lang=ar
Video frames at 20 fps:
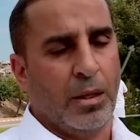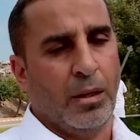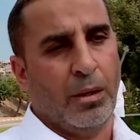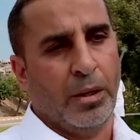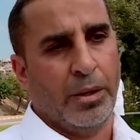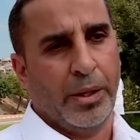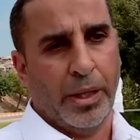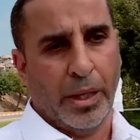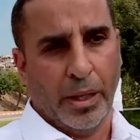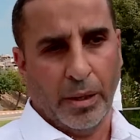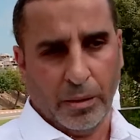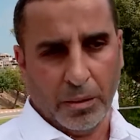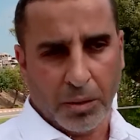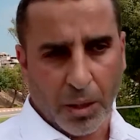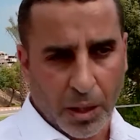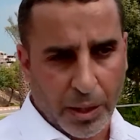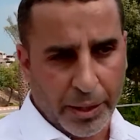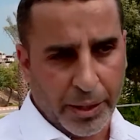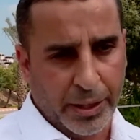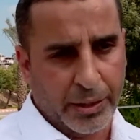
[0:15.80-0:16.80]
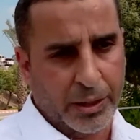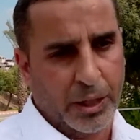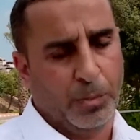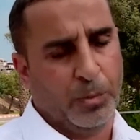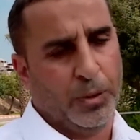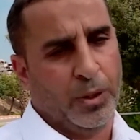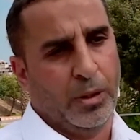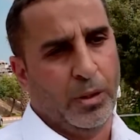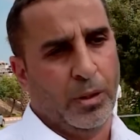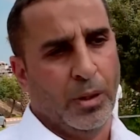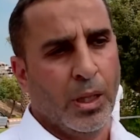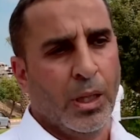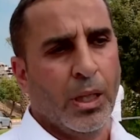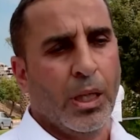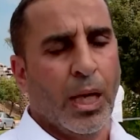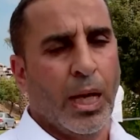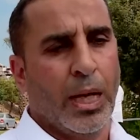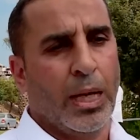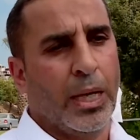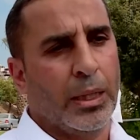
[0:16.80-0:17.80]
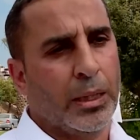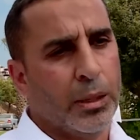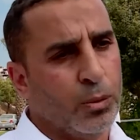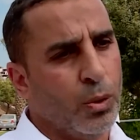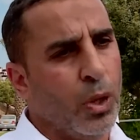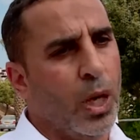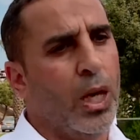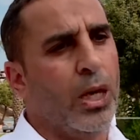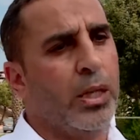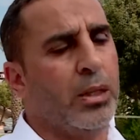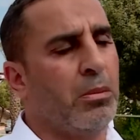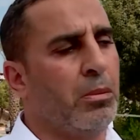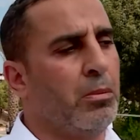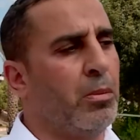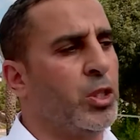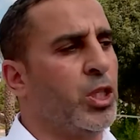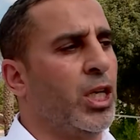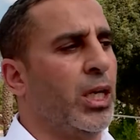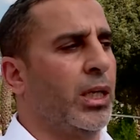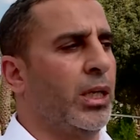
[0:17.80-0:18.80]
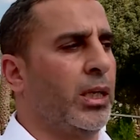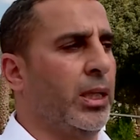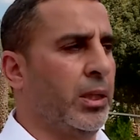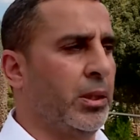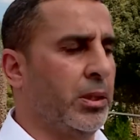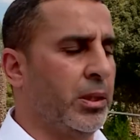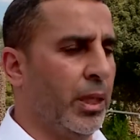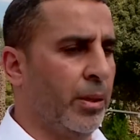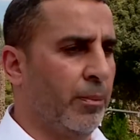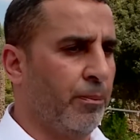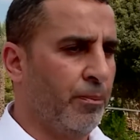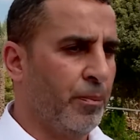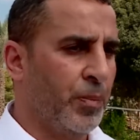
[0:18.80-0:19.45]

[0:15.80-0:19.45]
كقرية كقرية إبطن التي تعاني من مشاكل عدة